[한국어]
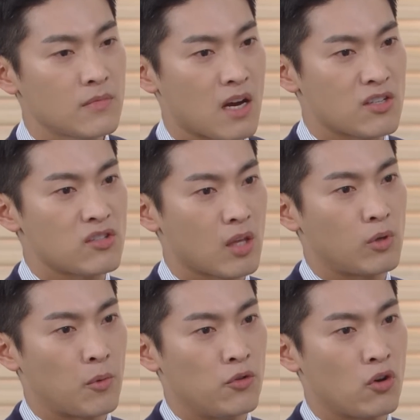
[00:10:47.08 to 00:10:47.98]
당신
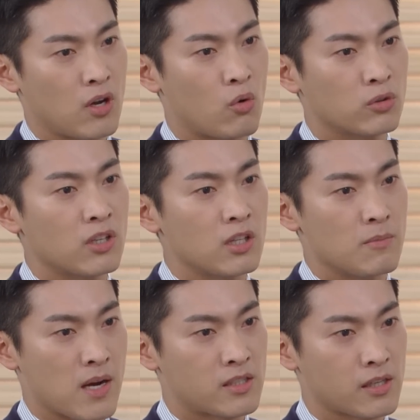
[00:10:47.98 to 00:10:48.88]
때문에 몇 년간 공들인 일
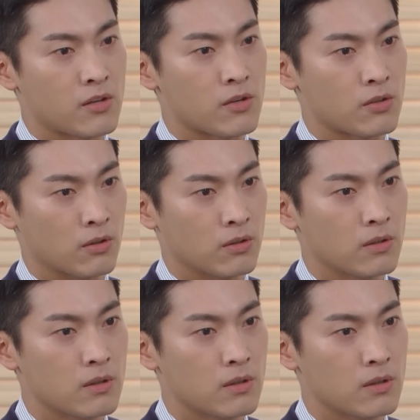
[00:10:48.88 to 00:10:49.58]
망치게 생겼어요.